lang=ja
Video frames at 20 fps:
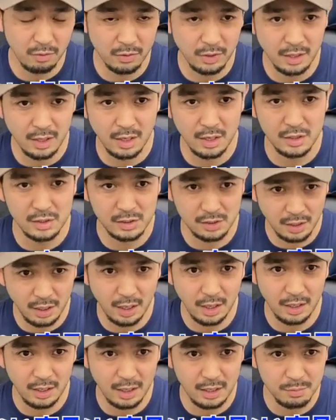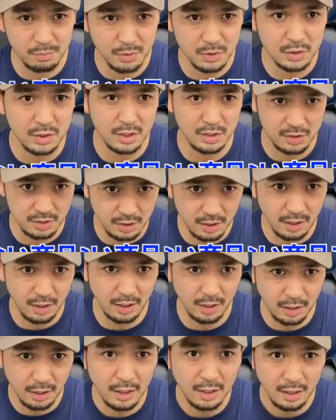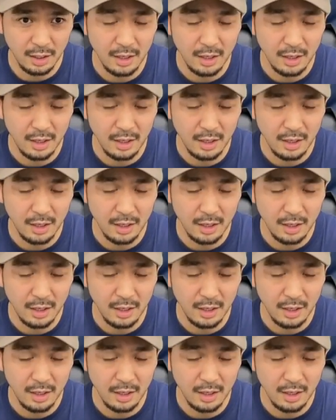お願いしてやりましたし、